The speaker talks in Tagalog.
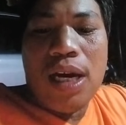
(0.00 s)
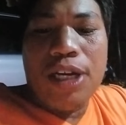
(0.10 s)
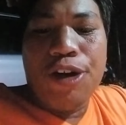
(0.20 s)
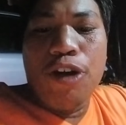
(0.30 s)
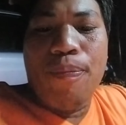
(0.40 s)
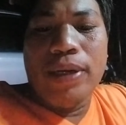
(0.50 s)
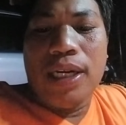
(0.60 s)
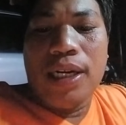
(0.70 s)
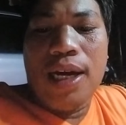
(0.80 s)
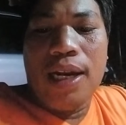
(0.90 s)
Ayaw gyud
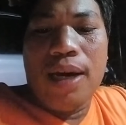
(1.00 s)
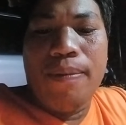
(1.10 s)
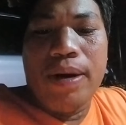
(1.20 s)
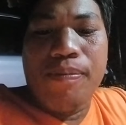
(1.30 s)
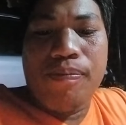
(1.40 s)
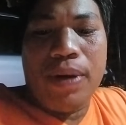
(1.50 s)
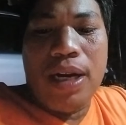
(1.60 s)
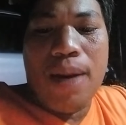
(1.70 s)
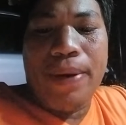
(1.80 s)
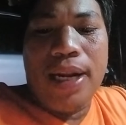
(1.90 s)
padala-dala ma'am,
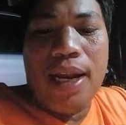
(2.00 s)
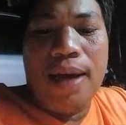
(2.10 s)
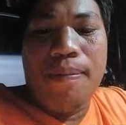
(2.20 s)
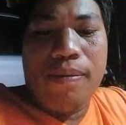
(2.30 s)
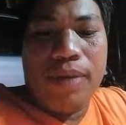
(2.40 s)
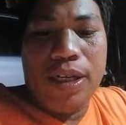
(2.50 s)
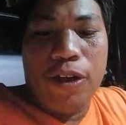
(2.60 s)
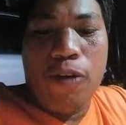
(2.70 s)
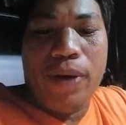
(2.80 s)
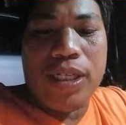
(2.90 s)
padala-padala ma'am. Ayaw
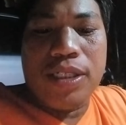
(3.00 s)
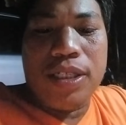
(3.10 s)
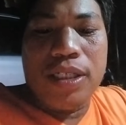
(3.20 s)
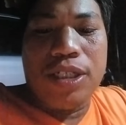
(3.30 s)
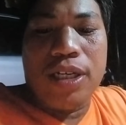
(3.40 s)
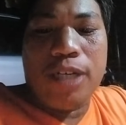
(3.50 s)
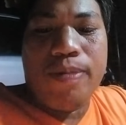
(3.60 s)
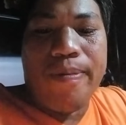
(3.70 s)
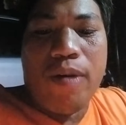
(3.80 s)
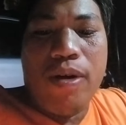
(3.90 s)
gyud pag-send Gcash
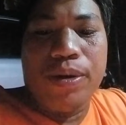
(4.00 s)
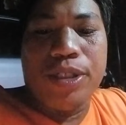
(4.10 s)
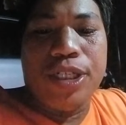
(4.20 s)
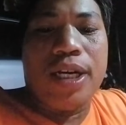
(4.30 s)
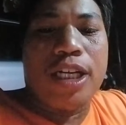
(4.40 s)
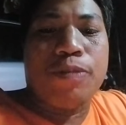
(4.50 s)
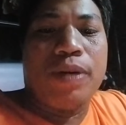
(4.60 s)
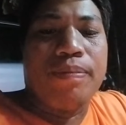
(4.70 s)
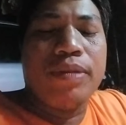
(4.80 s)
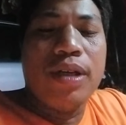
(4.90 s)
ma'am kay wa po Gcash
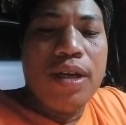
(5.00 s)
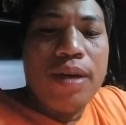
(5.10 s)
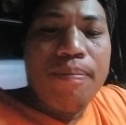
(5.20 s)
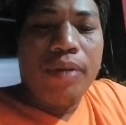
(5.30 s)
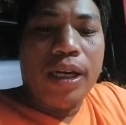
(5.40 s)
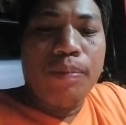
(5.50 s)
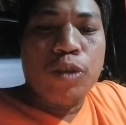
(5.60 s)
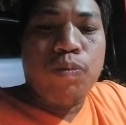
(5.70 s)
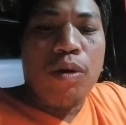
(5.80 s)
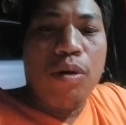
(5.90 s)
ma'am. Bahin
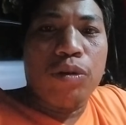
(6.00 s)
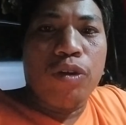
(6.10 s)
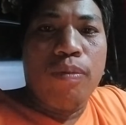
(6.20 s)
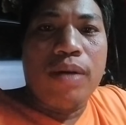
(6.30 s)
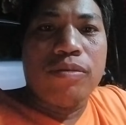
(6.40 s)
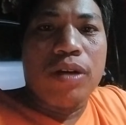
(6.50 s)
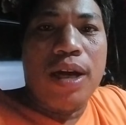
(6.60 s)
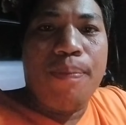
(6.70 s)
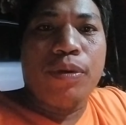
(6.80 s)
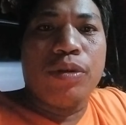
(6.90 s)
pus produkto ma'am,
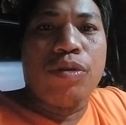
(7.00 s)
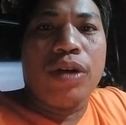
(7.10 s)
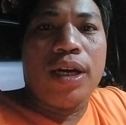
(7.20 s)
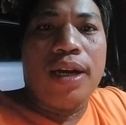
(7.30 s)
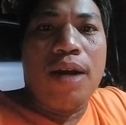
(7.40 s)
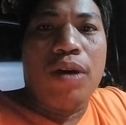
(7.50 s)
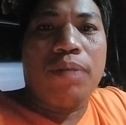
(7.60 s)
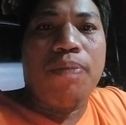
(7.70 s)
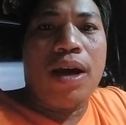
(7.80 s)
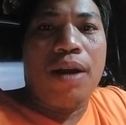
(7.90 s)
wala pud ko
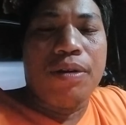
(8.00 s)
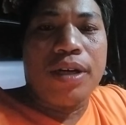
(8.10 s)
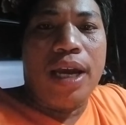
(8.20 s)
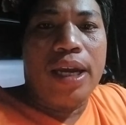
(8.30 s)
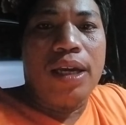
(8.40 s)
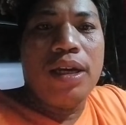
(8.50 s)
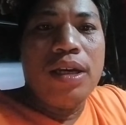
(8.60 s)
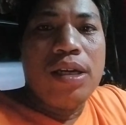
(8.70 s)
nagadawat pa karon kay